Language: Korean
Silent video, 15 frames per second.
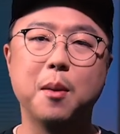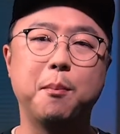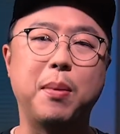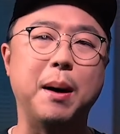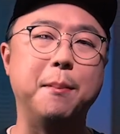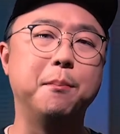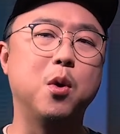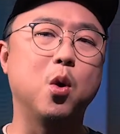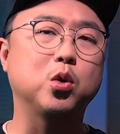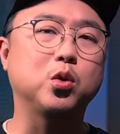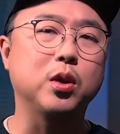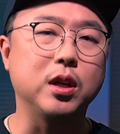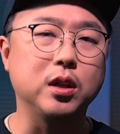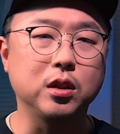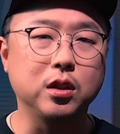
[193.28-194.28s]

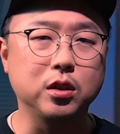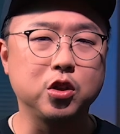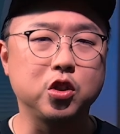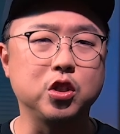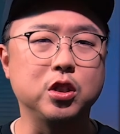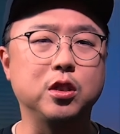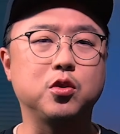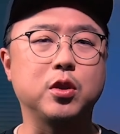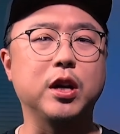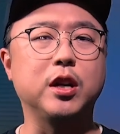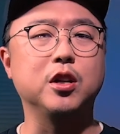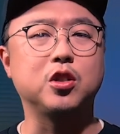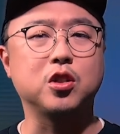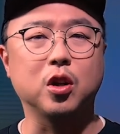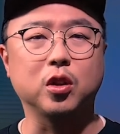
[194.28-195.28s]
반복되는 지,
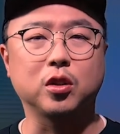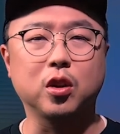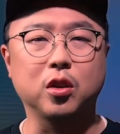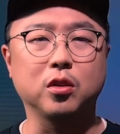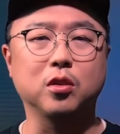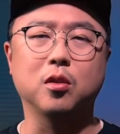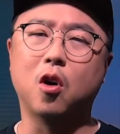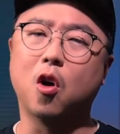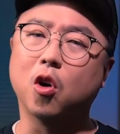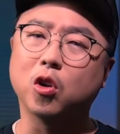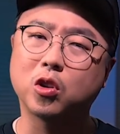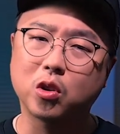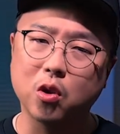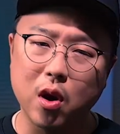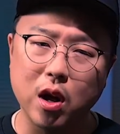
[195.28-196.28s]
죄를 지었던
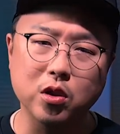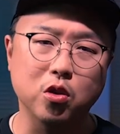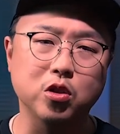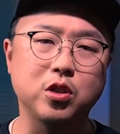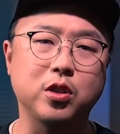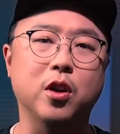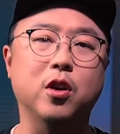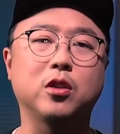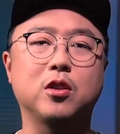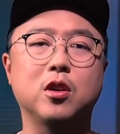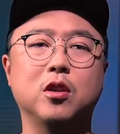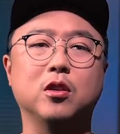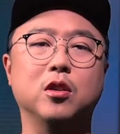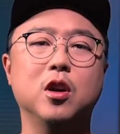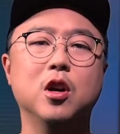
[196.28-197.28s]
어떠한 것이
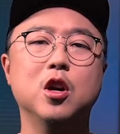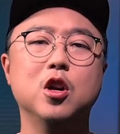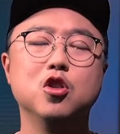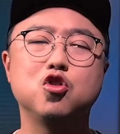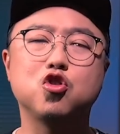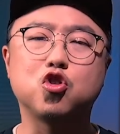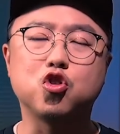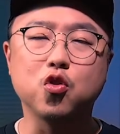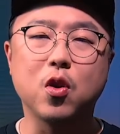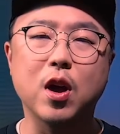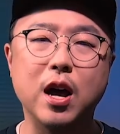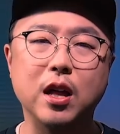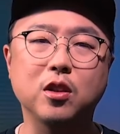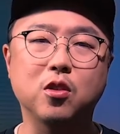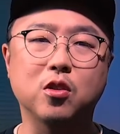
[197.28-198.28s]
되었던
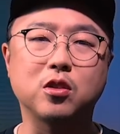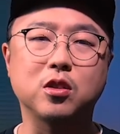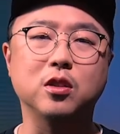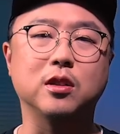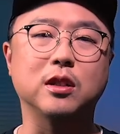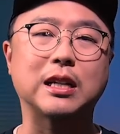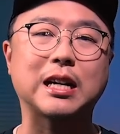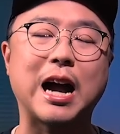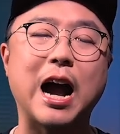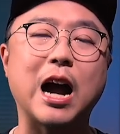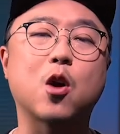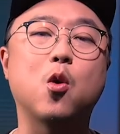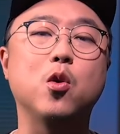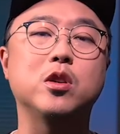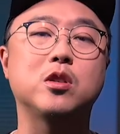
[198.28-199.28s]
중요한 것은
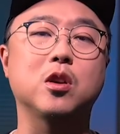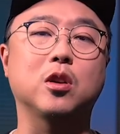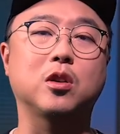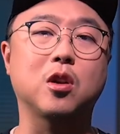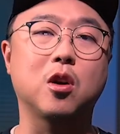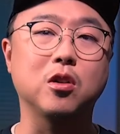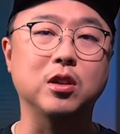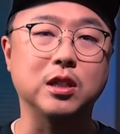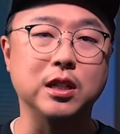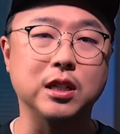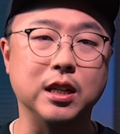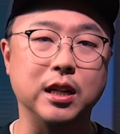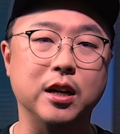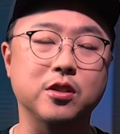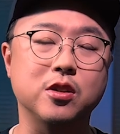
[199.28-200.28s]
가고 있었던 그
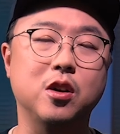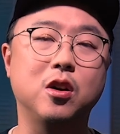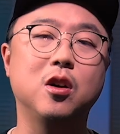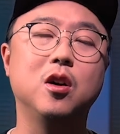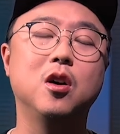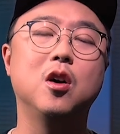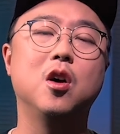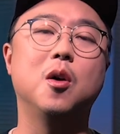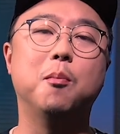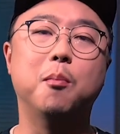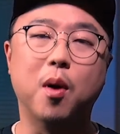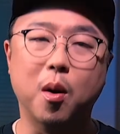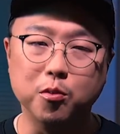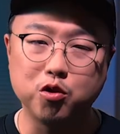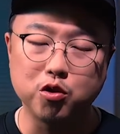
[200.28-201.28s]
길에서
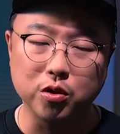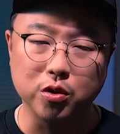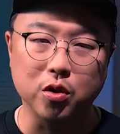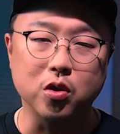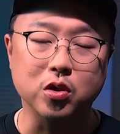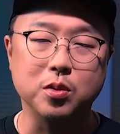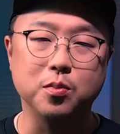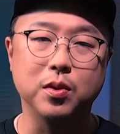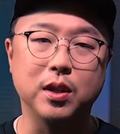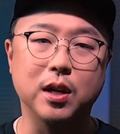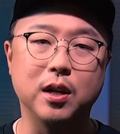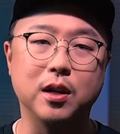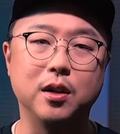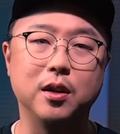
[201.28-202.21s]
멈추는 것입니다.